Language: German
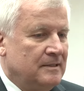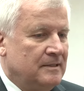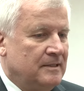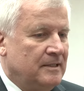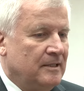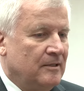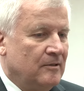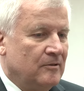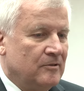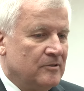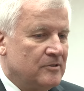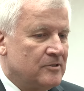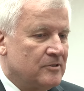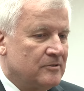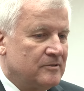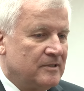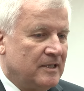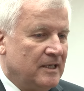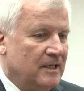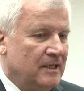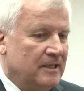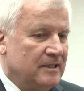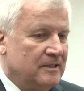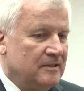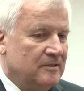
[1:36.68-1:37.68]
Die Lösung
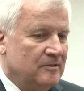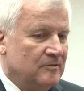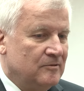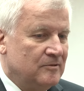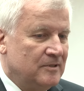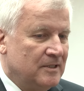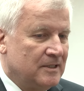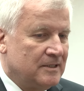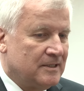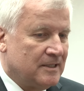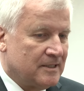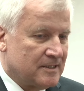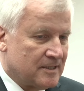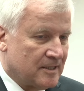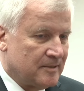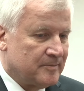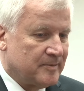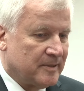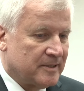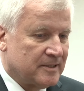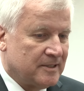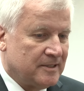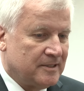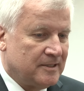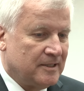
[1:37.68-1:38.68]
gelingt nur,
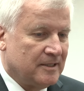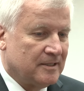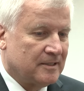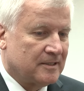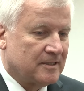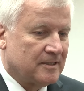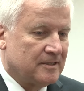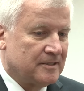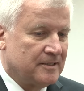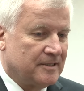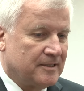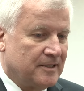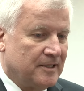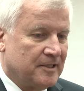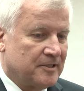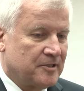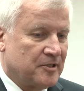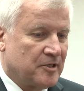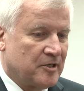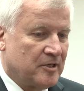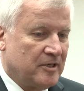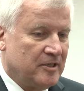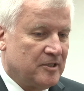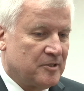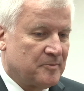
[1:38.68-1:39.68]
deshalb hatte ich ja gerade ein
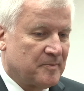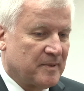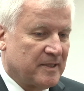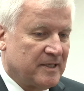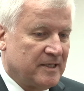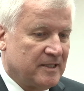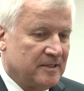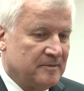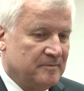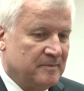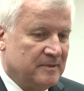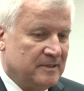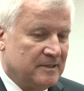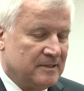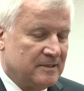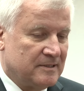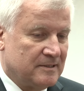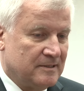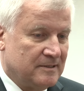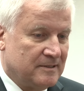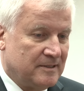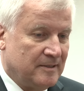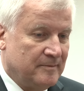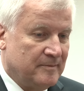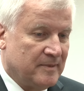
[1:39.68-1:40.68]
Gespräch mit
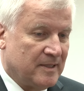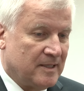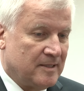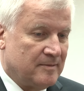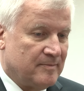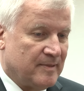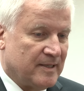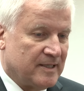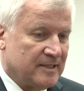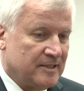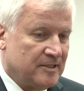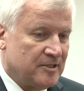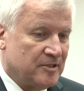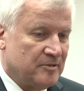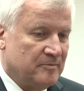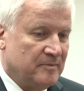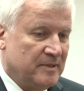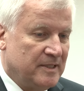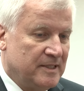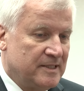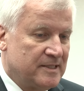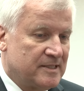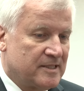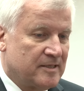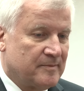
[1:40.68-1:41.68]
äh, dem albanischen
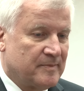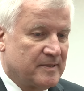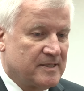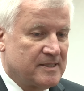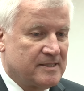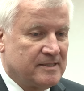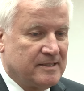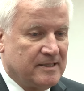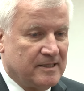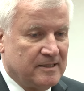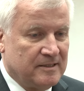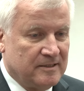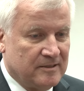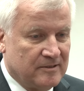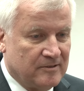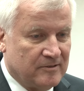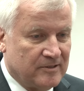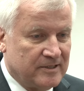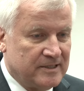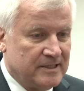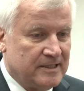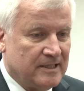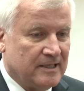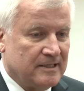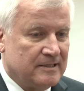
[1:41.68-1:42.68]
Ministerpräsidenten,
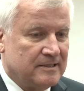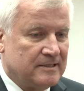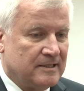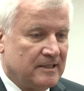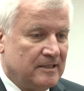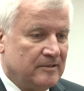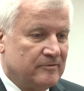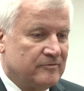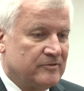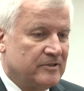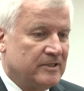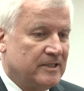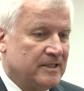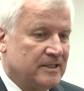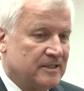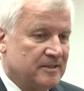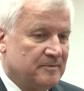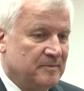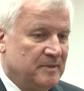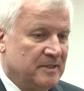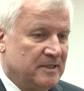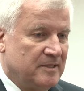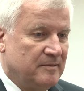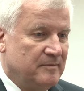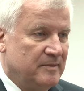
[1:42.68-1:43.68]
heute ein
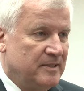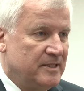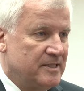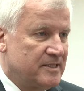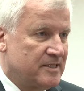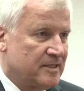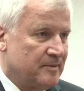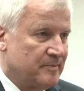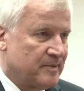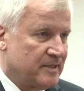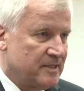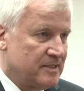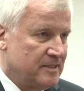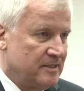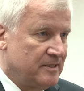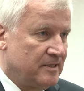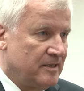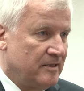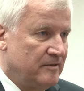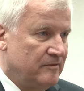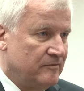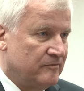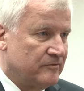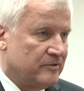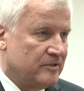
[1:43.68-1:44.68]
Telefonat mit dem
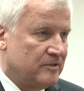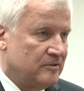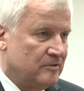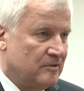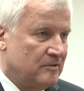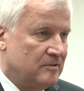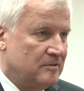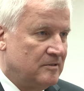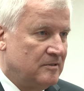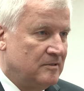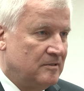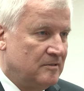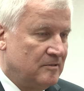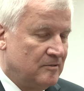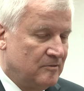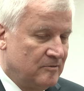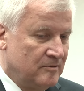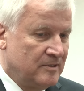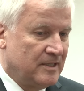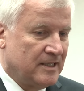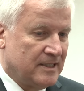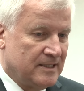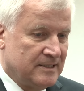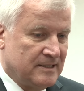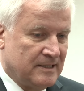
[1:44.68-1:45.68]
Ministerpräsidenten von
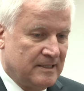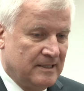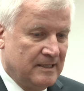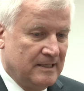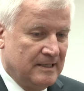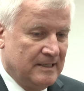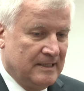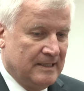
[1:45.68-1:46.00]
Ungarn.